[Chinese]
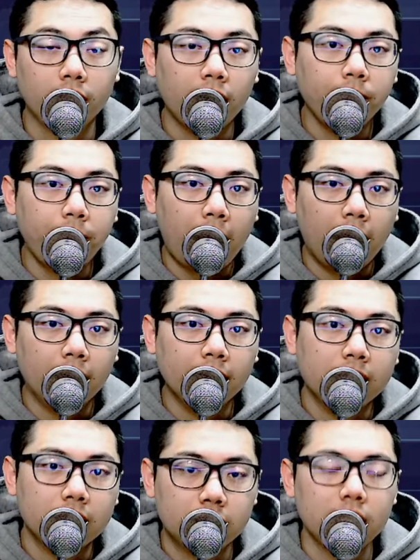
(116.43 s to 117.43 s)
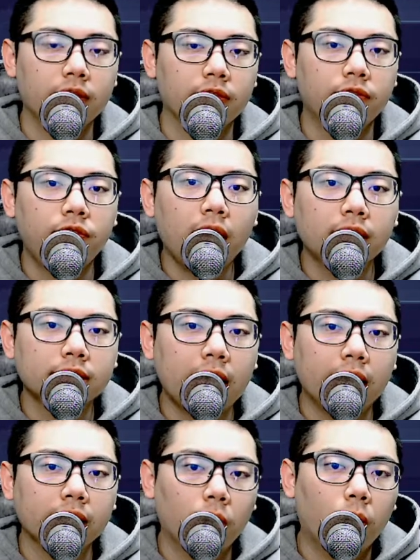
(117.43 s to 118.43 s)
你要把理性放
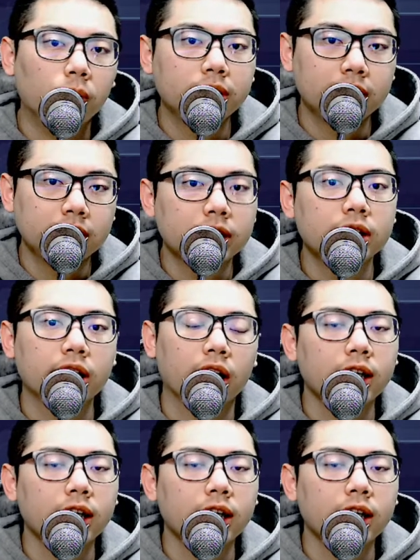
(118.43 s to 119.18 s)
在投资之前，